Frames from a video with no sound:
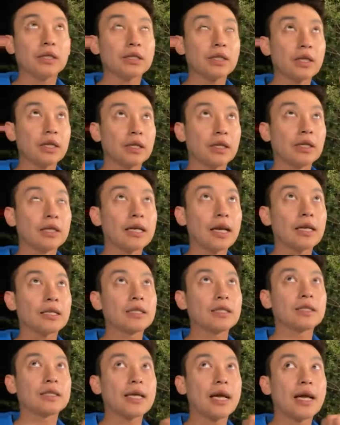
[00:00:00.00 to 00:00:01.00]
这个应该
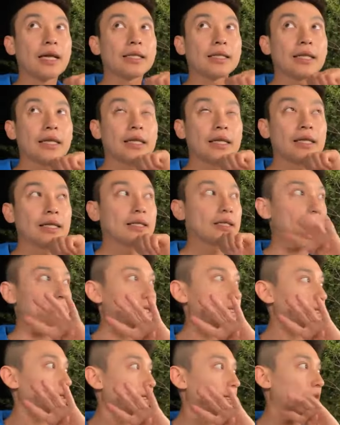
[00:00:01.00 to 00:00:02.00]
是在第
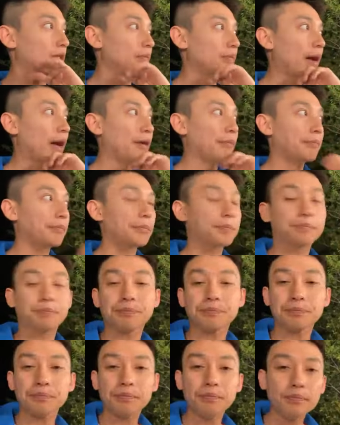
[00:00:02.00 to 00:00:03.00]
四个礼拜。介绍
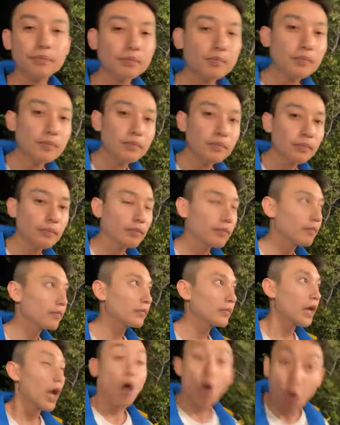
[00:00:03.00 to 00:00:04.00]
适合旅行的
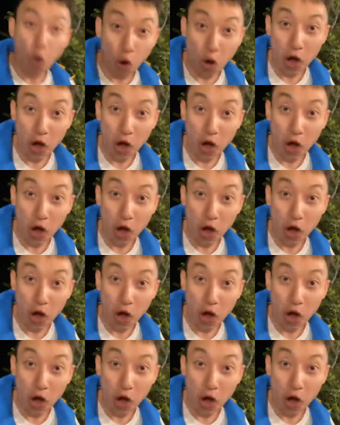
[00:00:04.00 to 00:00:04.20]
地方。